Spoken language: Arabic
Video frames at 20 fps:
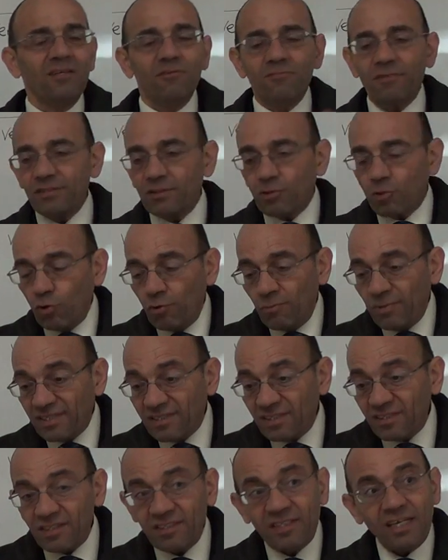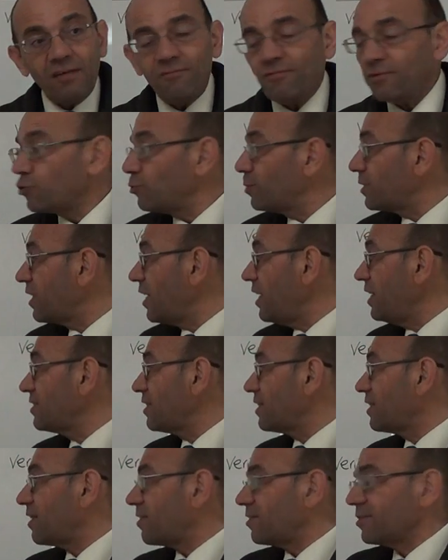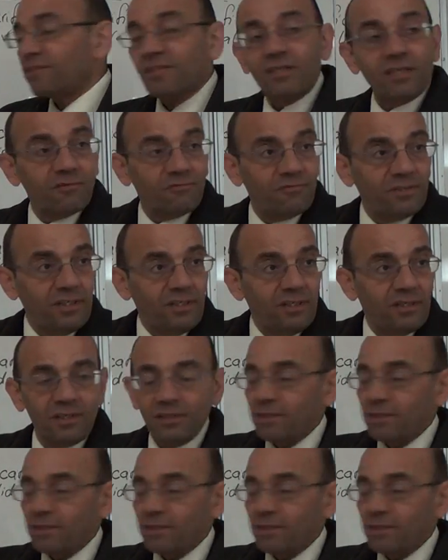فانت كل ما زدت الفا شو بتلاحظ الكرنت صار فيه